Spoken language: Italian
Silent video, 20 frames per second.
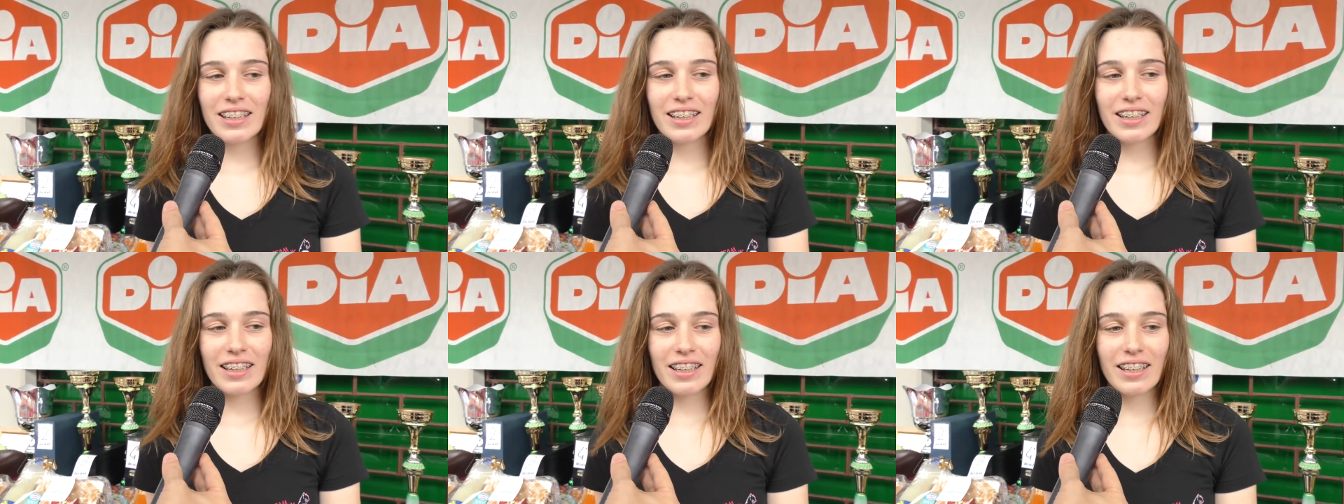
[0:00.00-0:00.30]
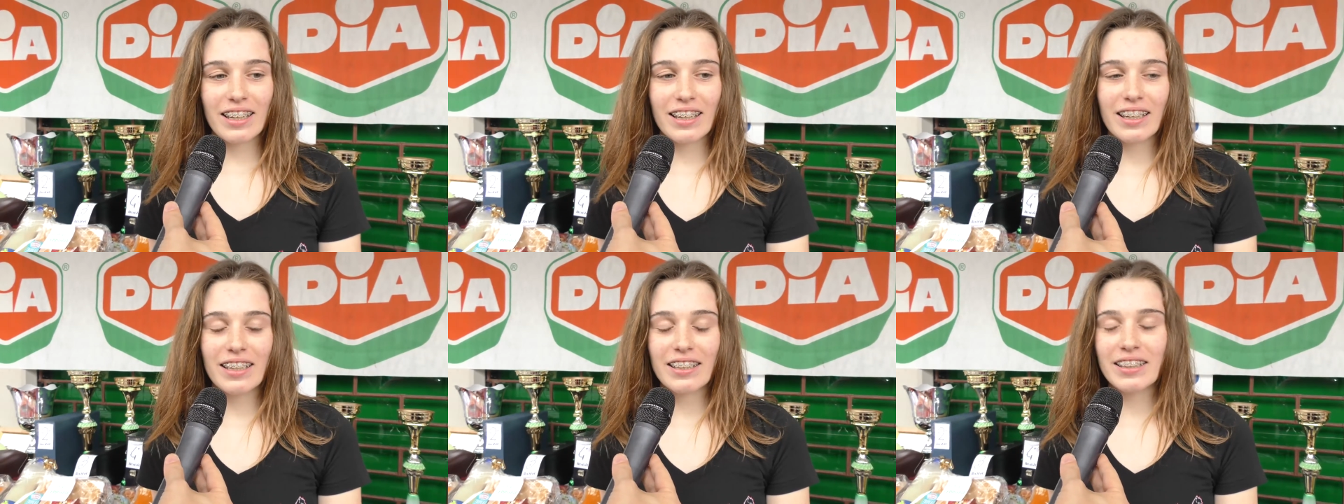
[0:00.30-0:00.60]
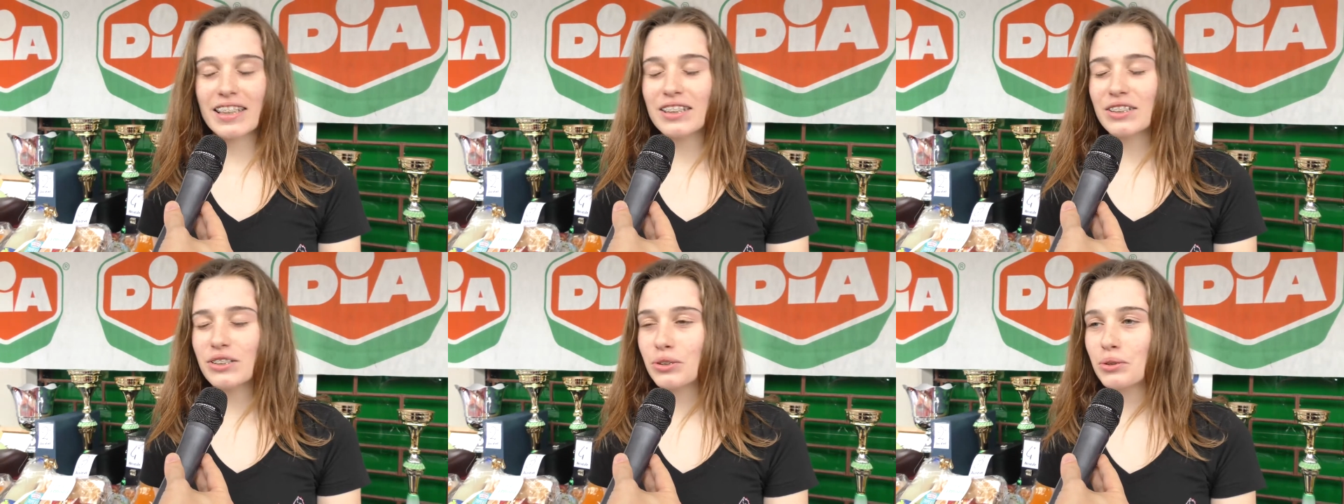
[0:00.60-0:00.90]
eh,
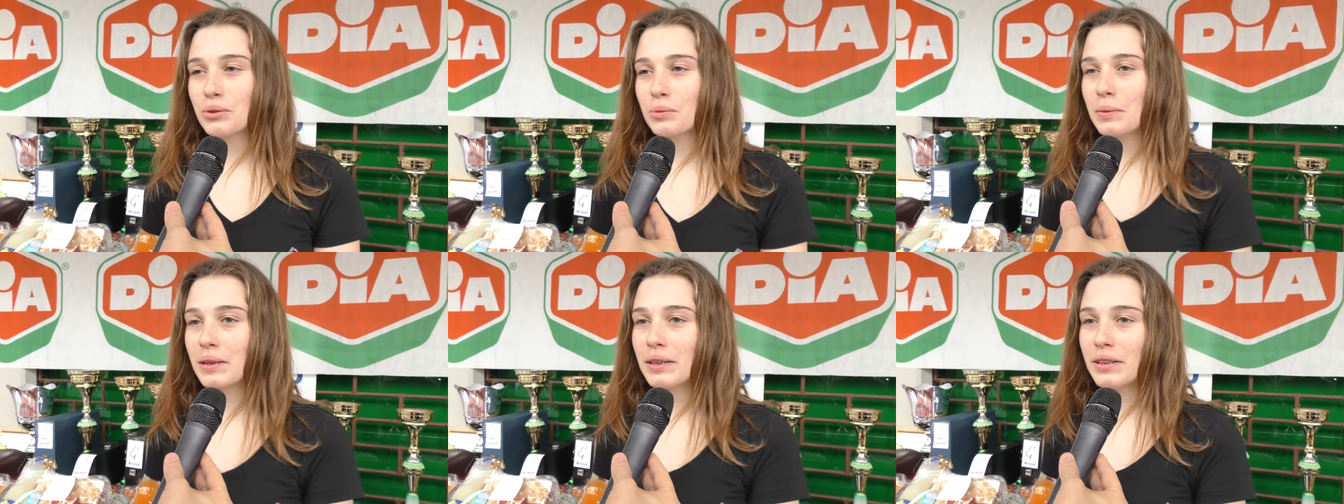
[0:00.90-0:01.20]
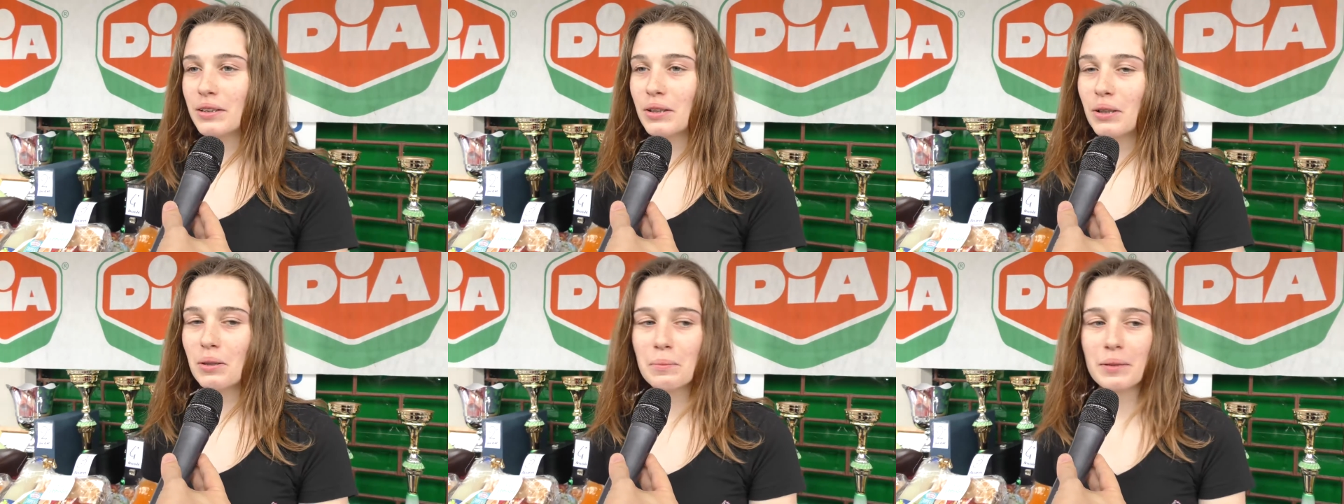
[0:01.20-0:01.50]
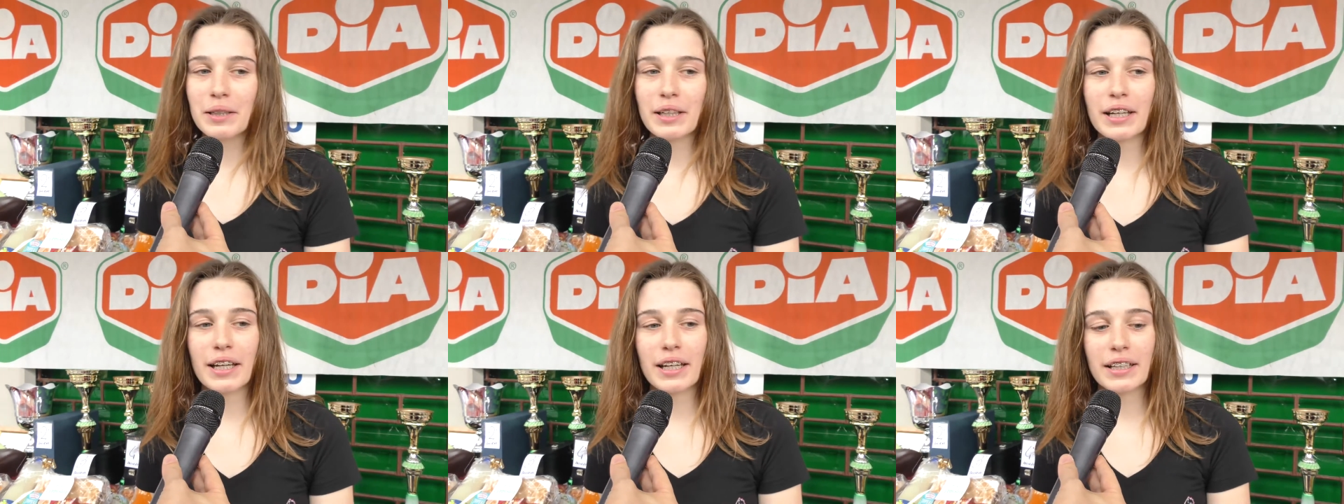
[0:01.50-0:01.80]
da subito
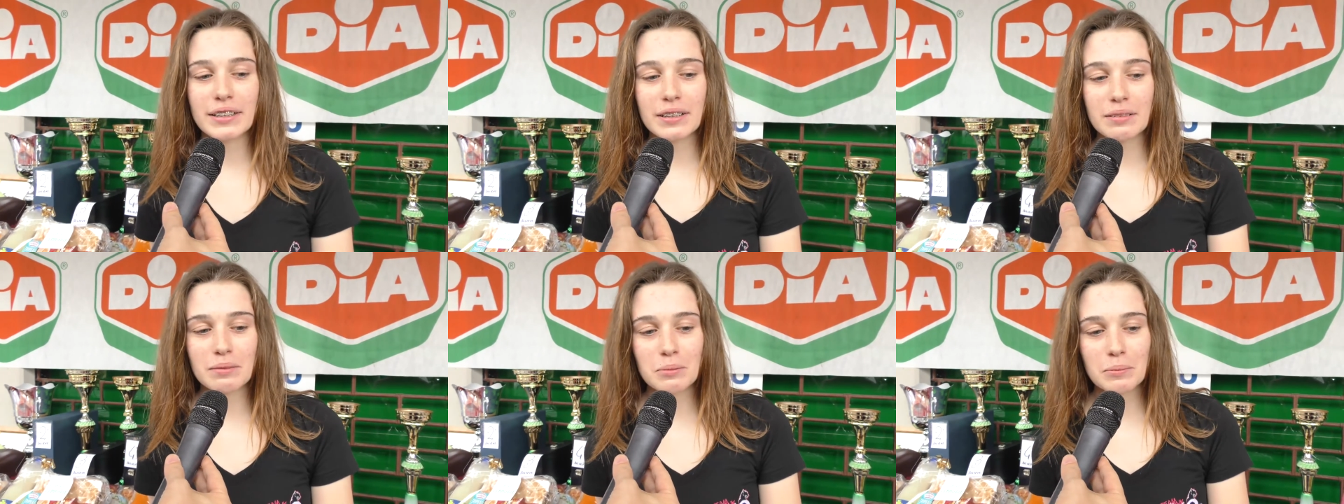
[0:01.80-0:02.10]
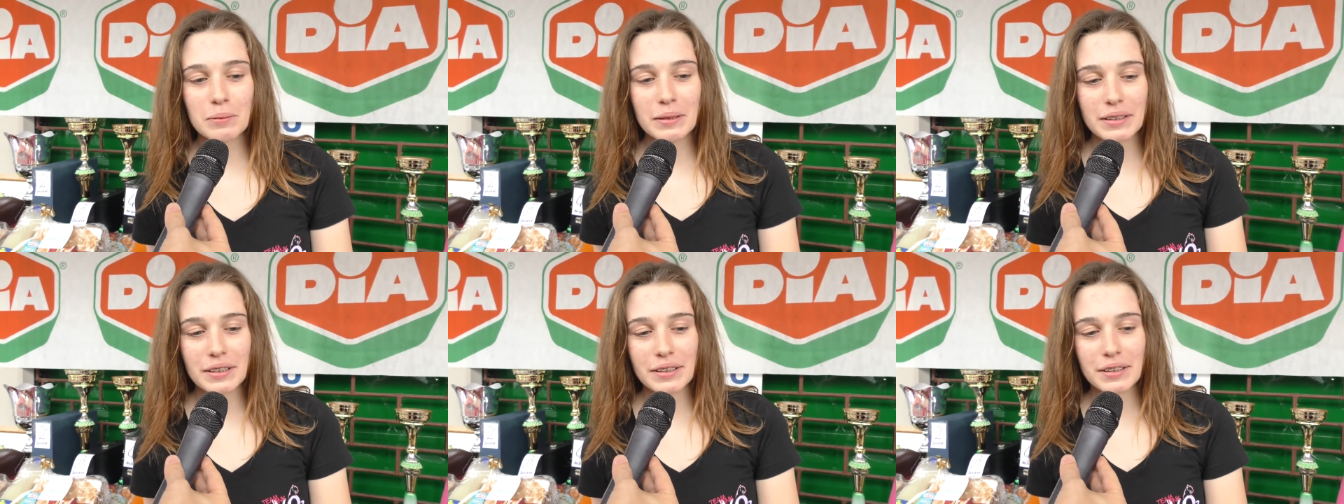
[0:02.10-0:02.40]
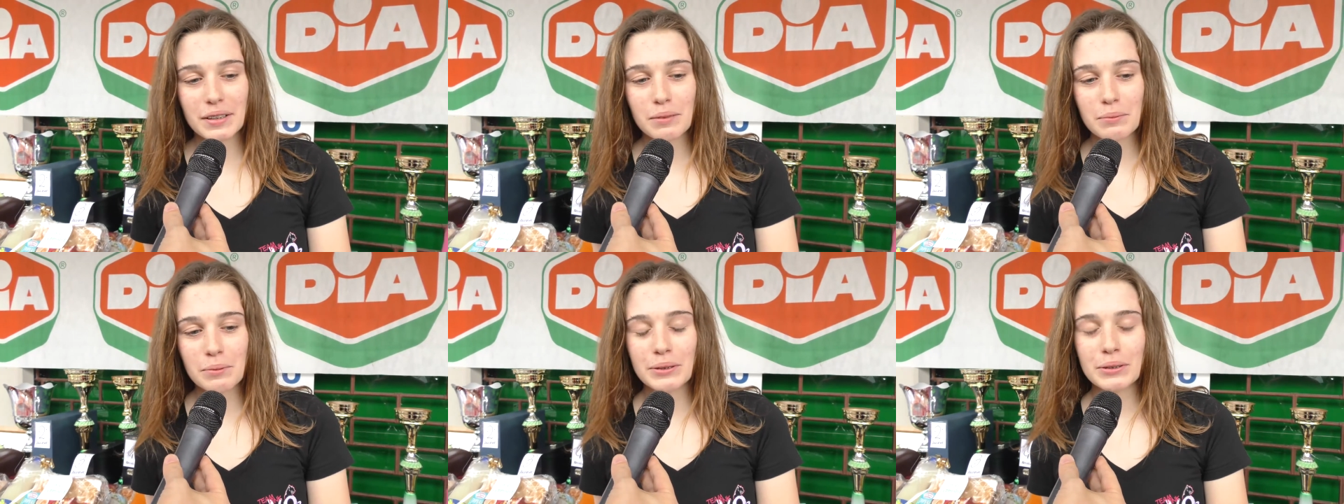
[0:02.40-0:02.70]
perché siamo
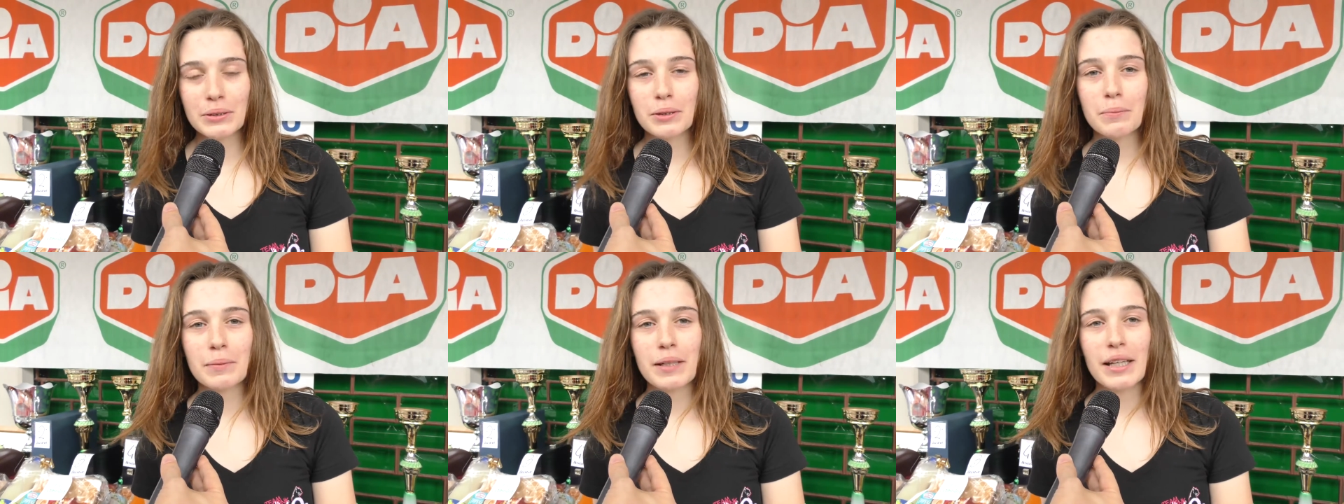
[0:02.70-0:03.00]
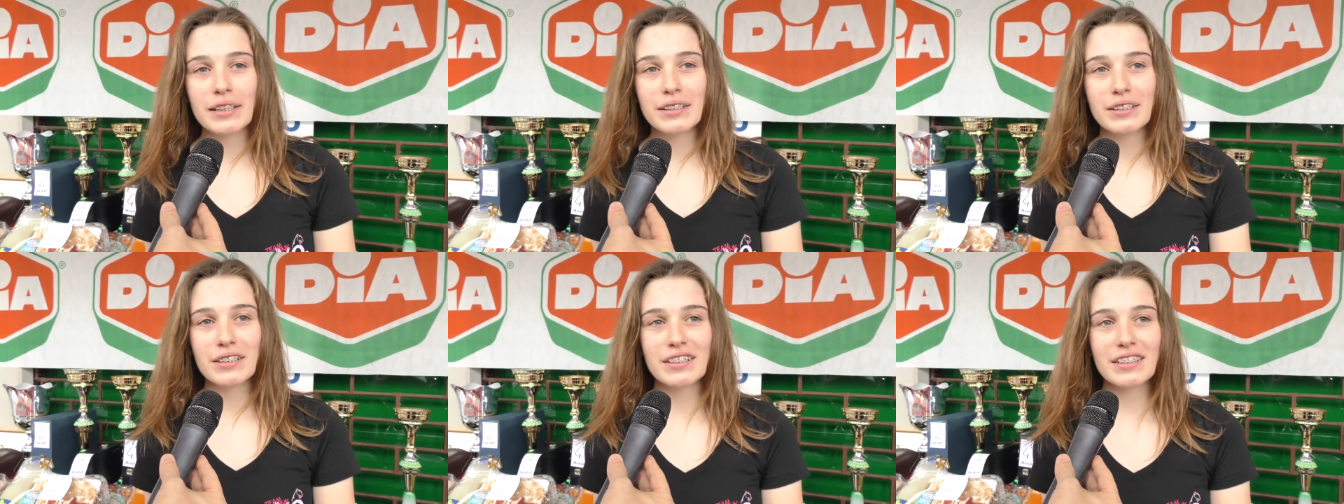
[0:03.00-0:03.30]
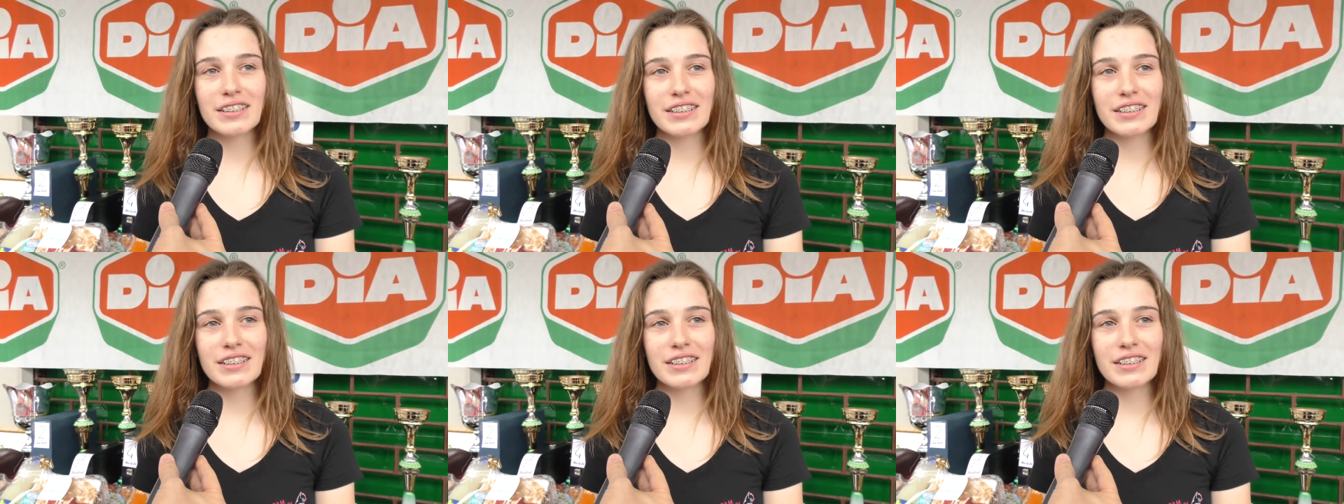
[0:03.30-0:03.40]
partite molto presto e